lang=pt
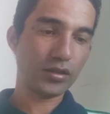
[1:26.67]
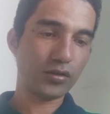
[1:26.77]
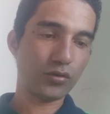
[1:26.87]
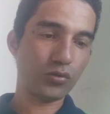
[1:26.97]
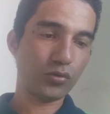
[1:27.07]

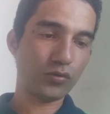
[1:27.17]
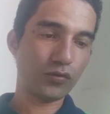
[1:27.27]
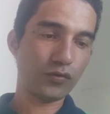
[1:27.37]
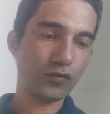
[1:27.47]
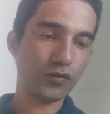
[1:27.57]
e
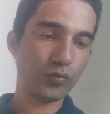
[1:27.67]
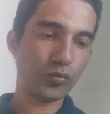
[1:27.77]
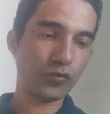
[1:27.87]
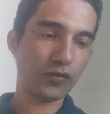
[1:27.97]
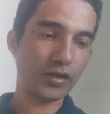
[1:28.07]
todos se
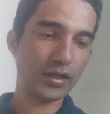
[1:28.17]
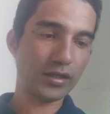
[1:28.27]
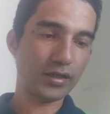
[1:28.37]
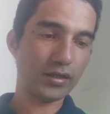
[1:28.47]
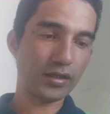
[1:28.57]

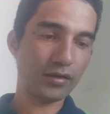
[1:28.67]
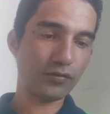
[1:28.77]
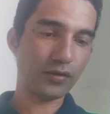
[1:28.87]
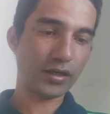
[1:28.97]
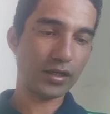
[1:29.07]
puserem a
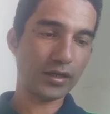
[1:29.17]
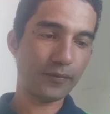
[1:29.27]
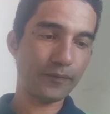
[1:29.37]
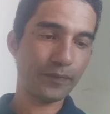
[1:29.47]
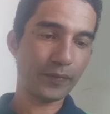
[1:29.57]
falar